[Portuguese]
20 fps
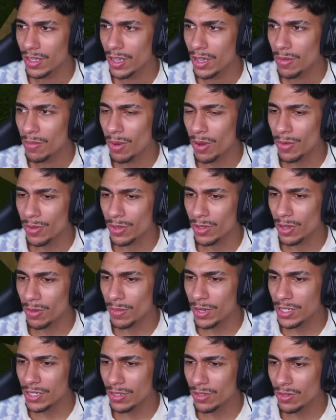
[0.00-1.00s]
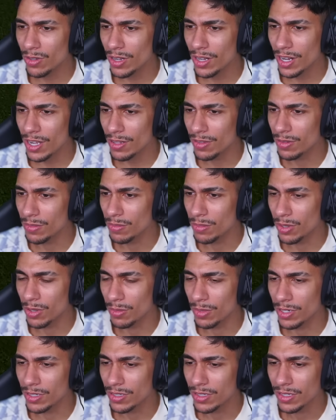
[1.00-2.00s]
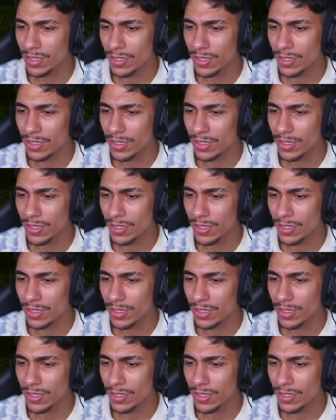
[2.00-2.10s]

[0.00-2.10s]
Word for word: Bom, eu tenho a magia do tornado, pelo menos.